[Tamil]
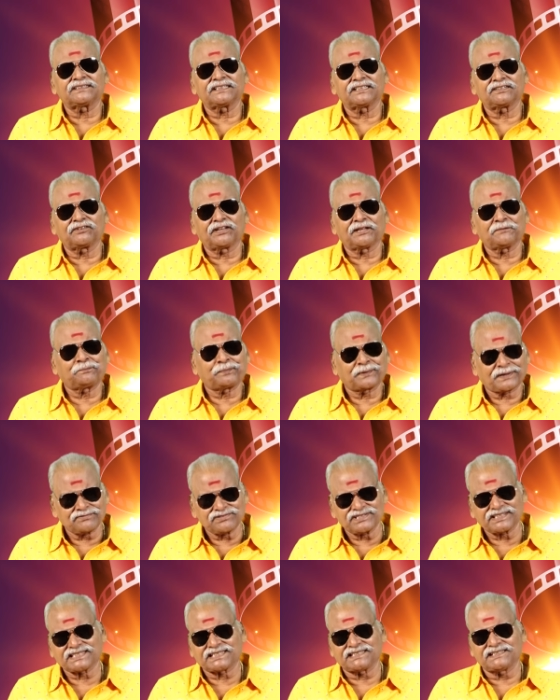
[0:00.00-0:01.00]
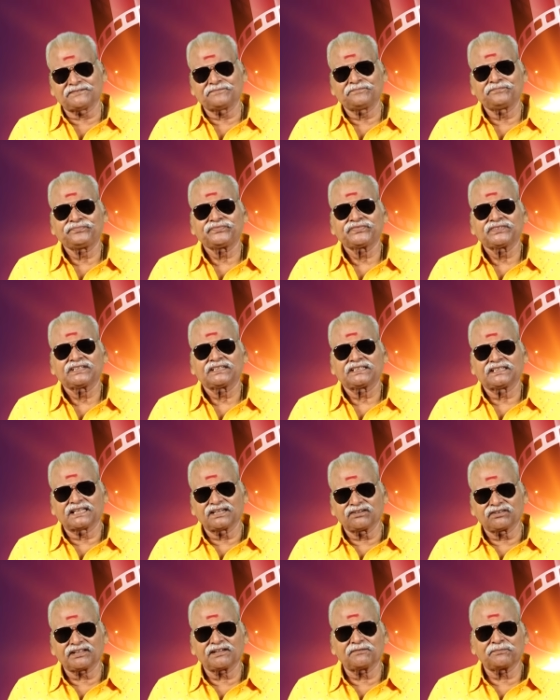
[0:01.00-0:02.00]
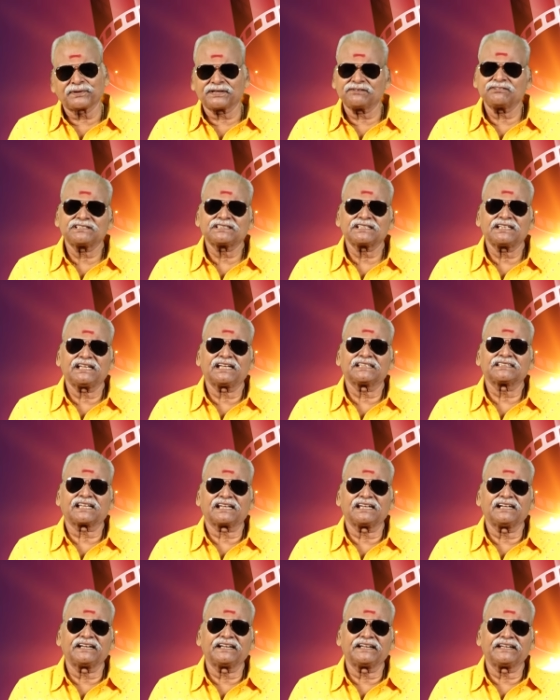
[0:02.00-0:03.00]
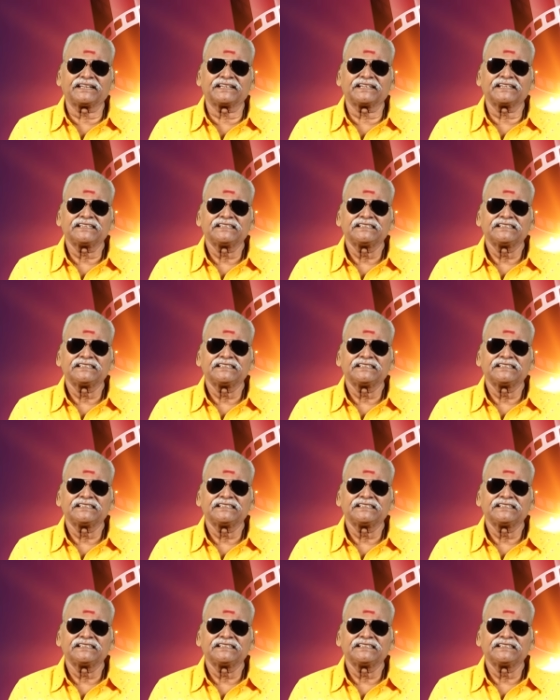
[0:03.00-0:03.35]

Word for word: என்னுடைய பிரைவசி என்னுடைய பிரைவசியில் ஏன் தலையிடுறீங்க